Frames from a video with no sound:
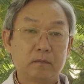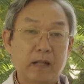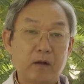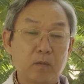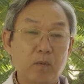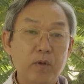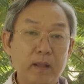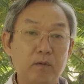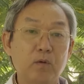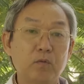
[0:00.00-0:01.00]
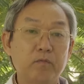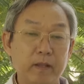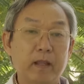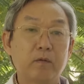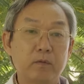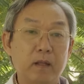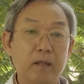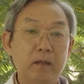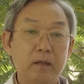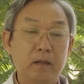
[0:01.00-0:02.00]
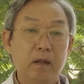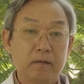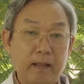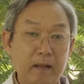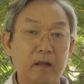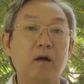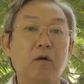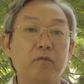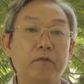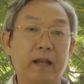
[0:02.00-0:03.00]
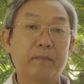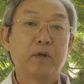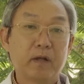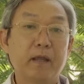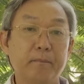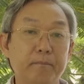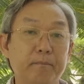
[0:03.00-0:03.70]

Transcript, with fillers: tạo cái mối giao lưu với nhau để ờ, tăng cái cơ hội việc làm cho các em